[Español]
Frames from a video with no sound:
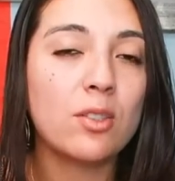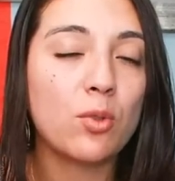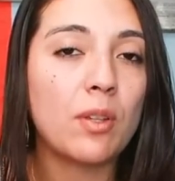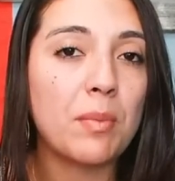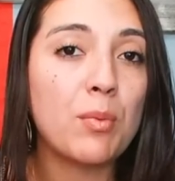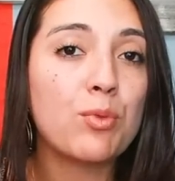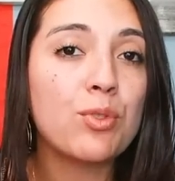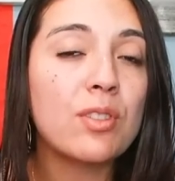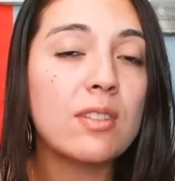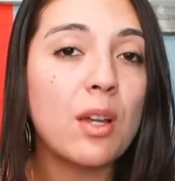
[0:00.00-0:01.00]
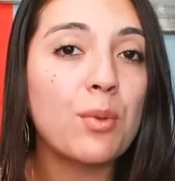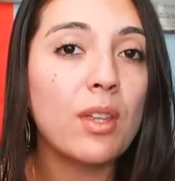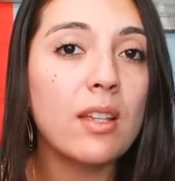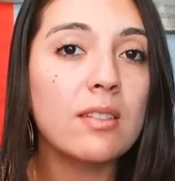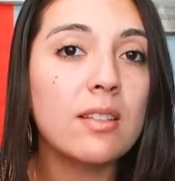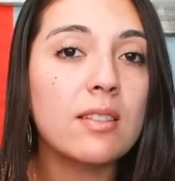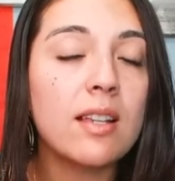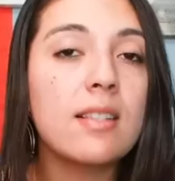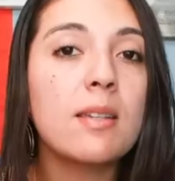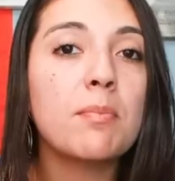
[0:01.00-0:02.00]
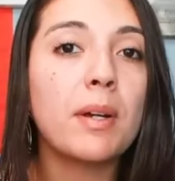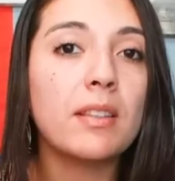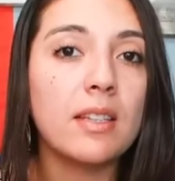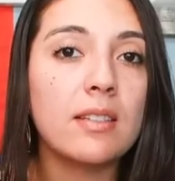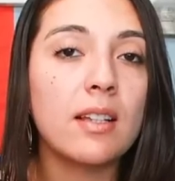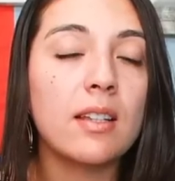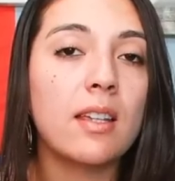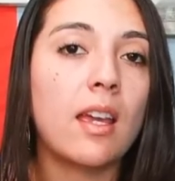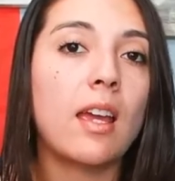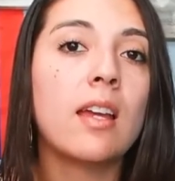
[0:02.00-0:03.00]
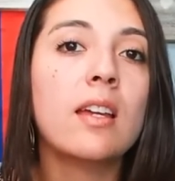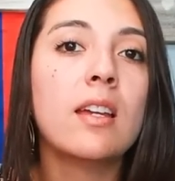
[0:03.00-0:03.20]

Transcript: sino también muchos estadounidenses que simpatizan y que